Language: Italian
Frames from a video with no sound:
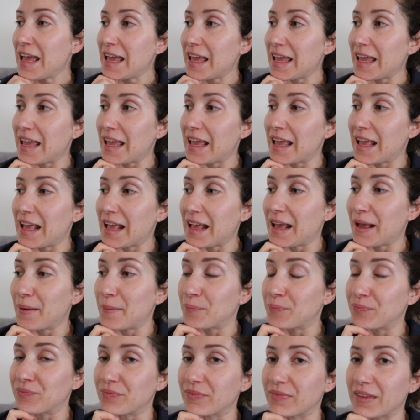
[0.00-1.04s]
e,
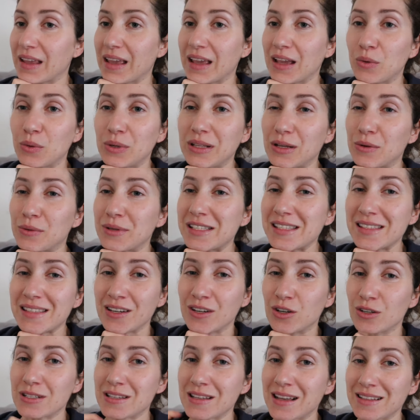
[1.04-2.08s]
mm, e quindi questa
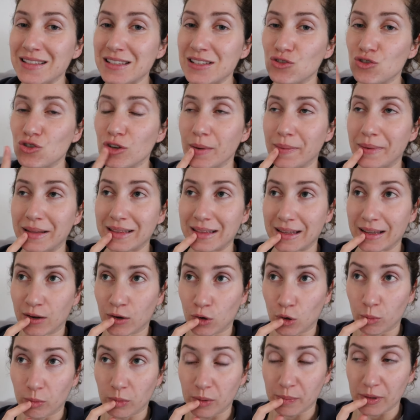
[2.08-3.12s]
cosa sinceramente
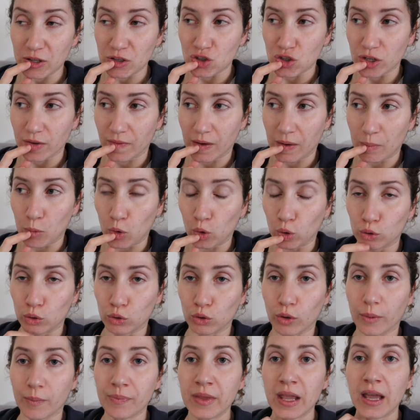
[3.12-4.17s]
non mi piaceva
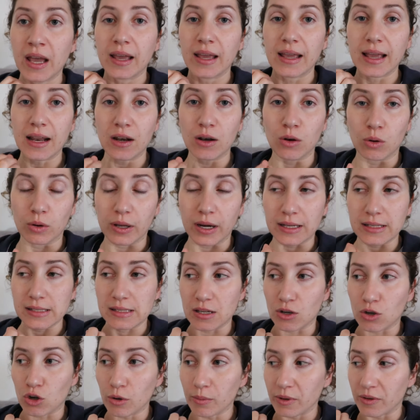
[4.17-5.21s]
molto e allora
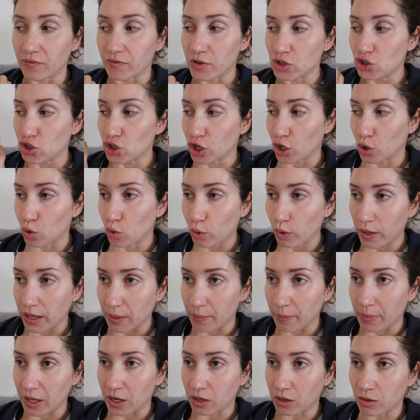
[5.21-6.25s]
siccome invece
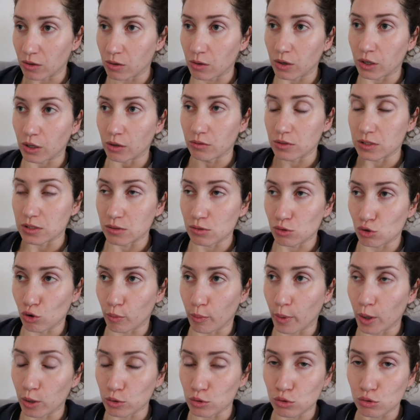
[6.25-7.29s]
qui per noi questo
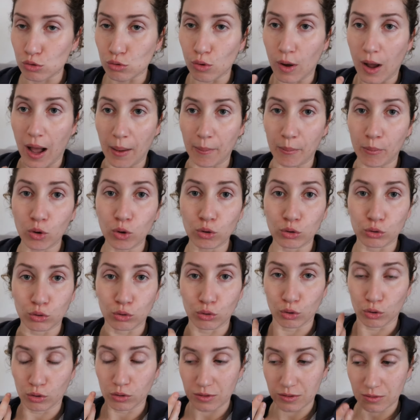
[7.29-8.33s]
posto ha
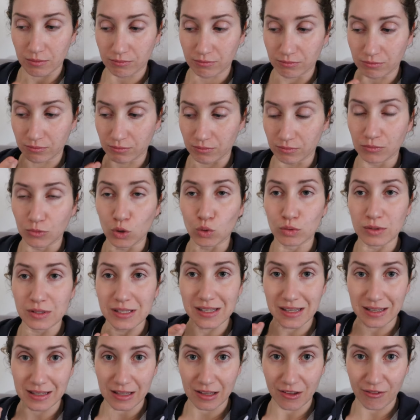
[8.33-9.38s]
molto mm, un
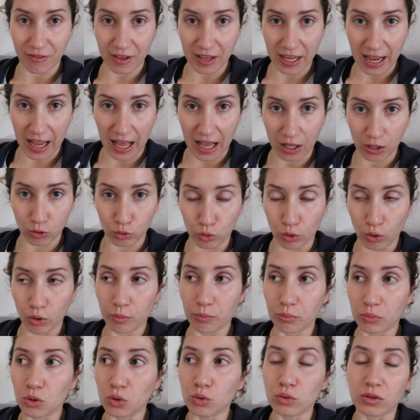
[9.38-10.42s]

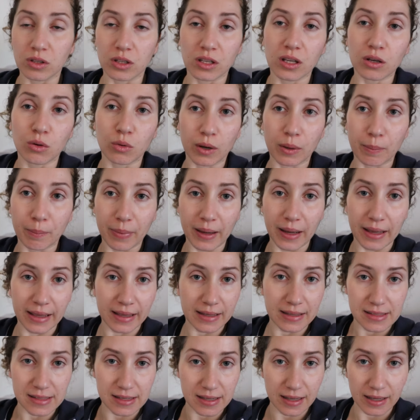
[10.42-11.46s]
significato più di quel
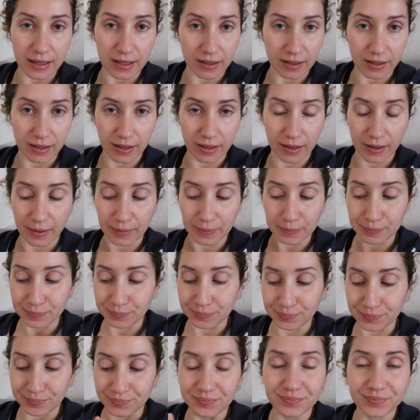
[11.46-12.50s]
paese eh,
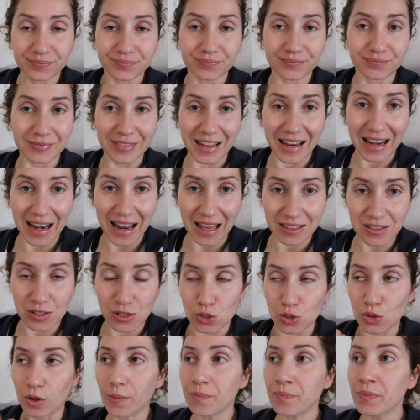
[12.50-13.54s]
mm-hmm. nel
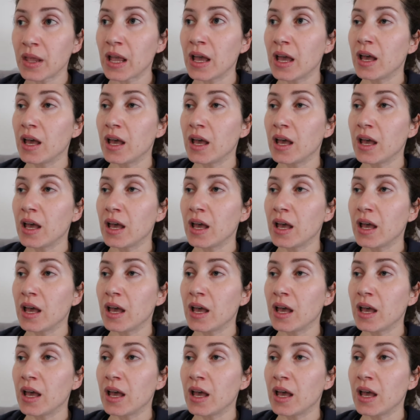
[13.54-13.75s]
Lazio.